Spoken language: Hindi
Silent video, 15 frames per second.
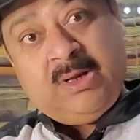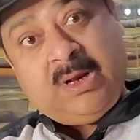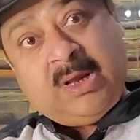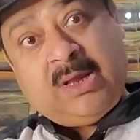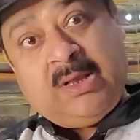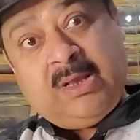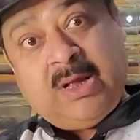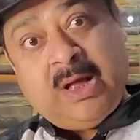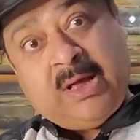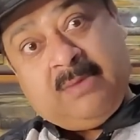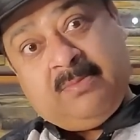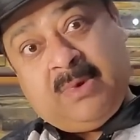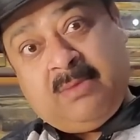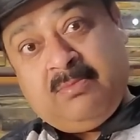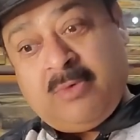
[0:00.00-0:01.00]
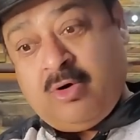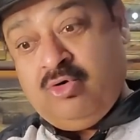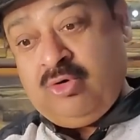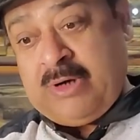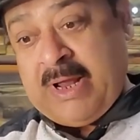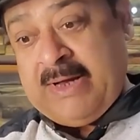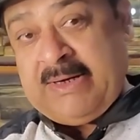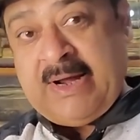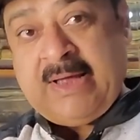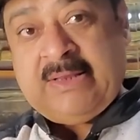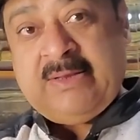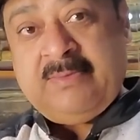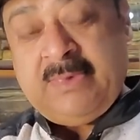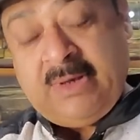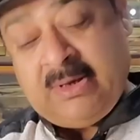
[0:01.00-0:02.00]
लेकिन घर में हम बहुत टाइट
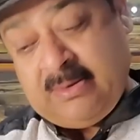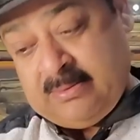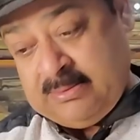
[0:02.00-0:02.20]
आदमी